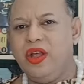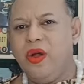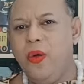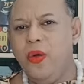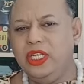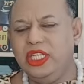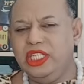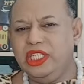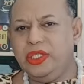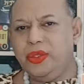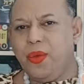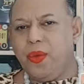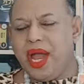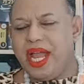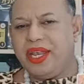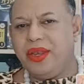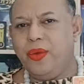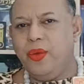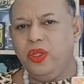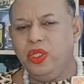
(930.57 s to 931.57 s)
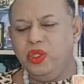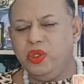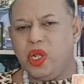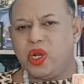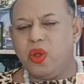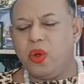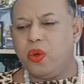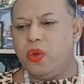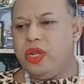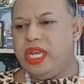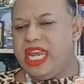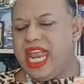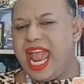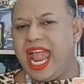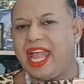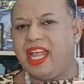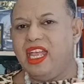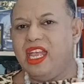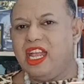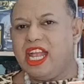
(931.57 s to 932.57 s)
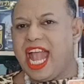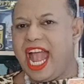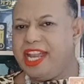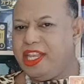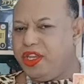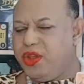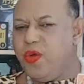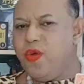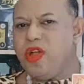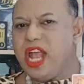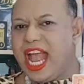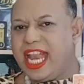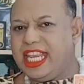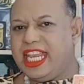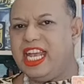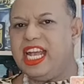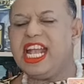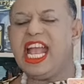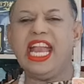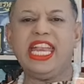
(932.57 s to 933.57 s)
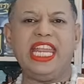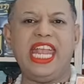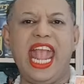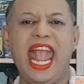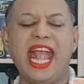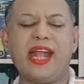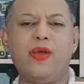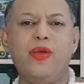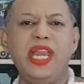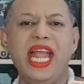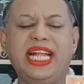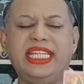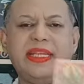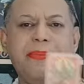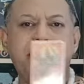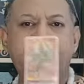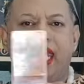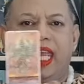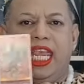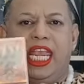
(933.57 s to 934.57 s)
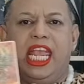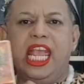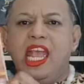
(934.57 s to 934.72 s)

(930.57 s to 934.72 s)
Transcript: หุ้นส่วนหุ้นส่วนของคุณเนี่ยงานยุ่งงานเยอะงานแย่คุณอาจจะมี